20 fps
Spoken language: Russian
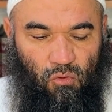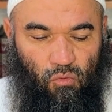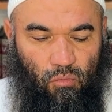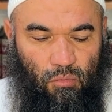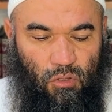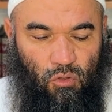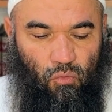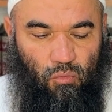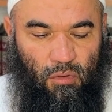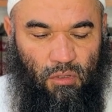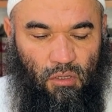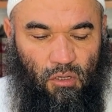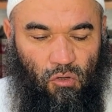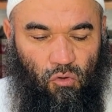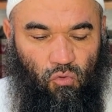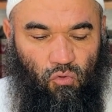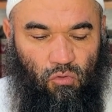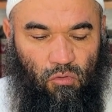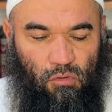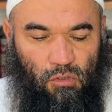ومنهم من
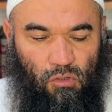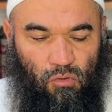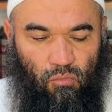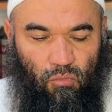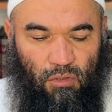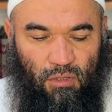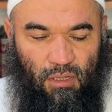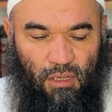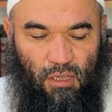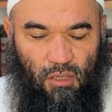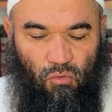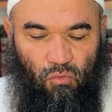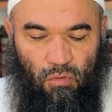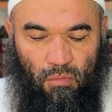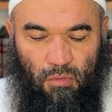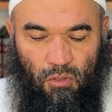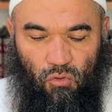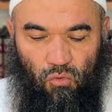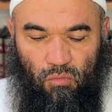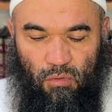يكون لركبتيه
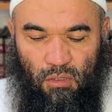ومنهم